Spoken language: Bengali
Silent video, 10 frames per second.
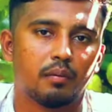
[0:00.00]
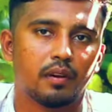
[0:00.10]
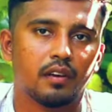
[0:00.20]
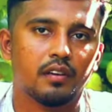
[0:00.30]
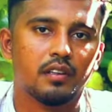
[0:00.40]

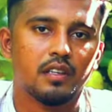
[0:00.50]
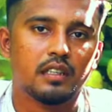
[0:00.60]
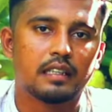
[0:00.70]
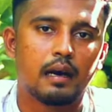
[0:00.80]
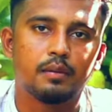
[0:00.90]
পারবেন
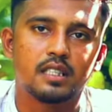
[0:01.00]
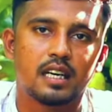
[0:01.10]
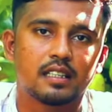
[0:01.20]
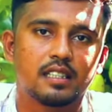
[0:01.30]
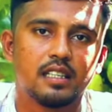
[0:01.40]
তা আমি
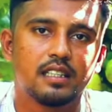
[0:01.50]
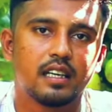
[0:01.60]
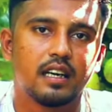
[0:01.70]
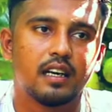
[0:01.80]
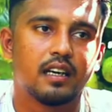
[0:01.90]
চাচ্ছি
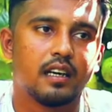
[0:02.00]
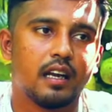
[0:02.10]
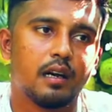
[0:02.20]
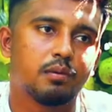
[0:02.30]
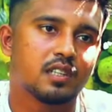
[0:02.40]
যে
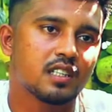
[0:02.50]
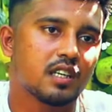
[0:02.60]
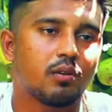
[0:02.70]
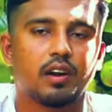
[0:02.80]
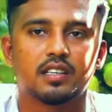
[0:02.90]
লেবু
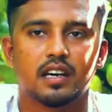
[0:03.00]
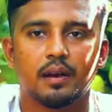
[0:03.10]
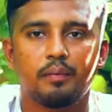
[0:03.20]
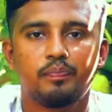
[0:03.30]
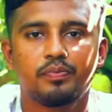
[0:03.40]
চাষটা করা যায়
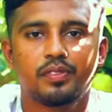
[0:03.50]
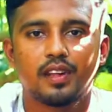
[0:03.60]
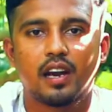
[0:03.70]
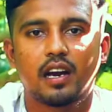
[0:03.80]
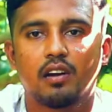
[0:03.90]

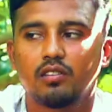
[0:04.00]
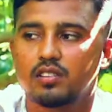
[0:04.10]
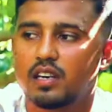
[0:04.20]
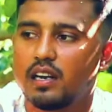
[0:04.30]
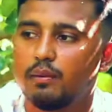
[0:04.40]
তার কারণ
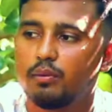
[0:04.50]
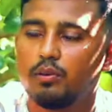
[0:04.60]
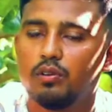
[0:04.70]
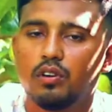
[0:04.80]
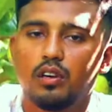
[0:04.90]
হচ্ছে লেবু
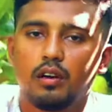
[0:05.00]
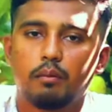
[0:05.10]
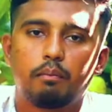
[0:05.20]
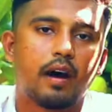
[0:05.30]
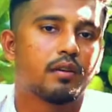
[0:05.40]

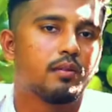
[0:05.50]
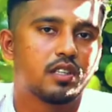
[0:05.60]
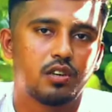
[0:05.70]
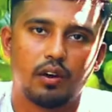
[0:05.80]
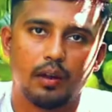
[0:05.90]
বারো
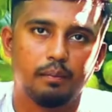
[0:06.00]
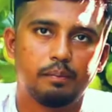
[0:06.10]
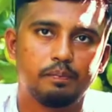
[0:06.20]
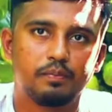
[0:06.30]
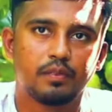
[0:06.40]
মাস হয়
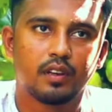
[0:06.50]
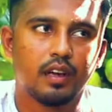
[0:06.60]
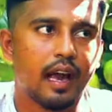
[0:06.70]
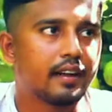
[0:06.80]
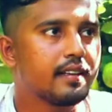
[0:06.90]

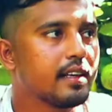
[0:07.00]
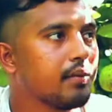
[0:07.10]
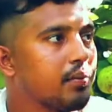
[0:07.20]
একদিকে